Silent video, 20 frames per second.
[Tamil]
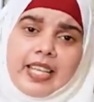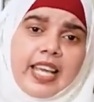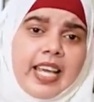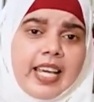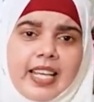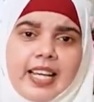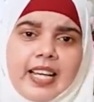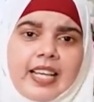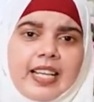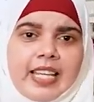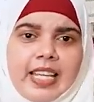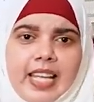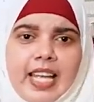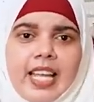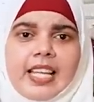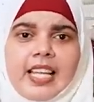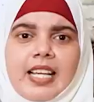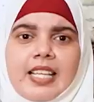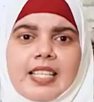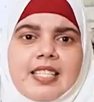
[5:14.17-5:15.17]
கேட்குறாங்க
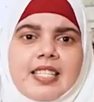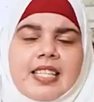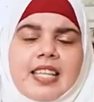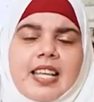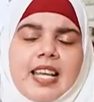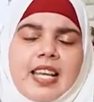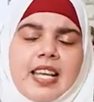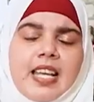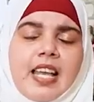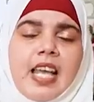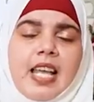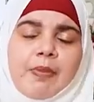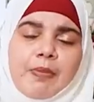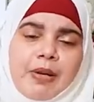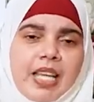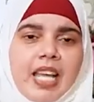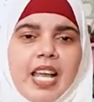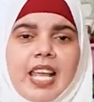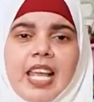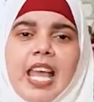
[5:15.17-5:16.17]
ஏன் அதை அழிச்சிங்க
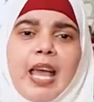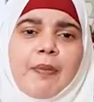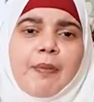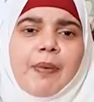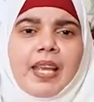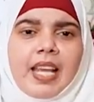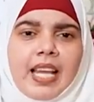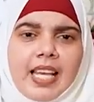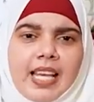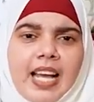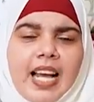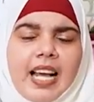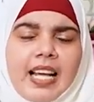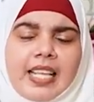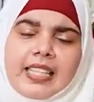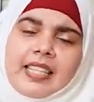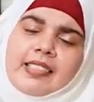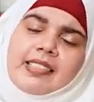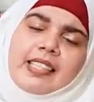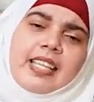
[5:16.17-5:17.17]
இப்போ நீங்கள் கேட்பீங்க இல்லையா
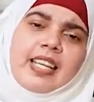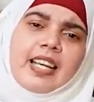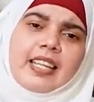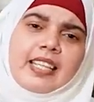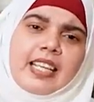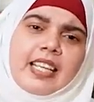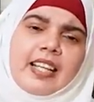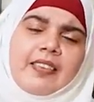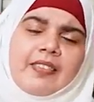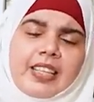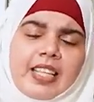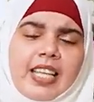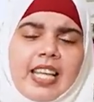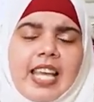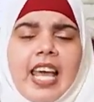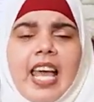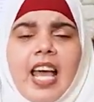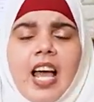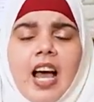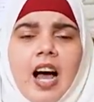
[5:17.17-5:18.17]
இந்த சிகரெட்டெல்லாம் வந்து
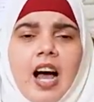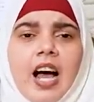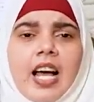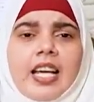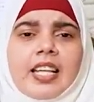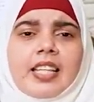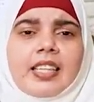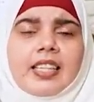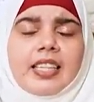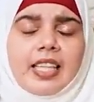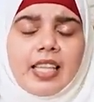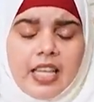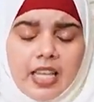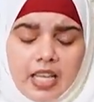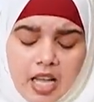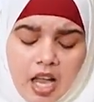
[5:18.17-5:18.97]
ஏன் ஆயிரத்தி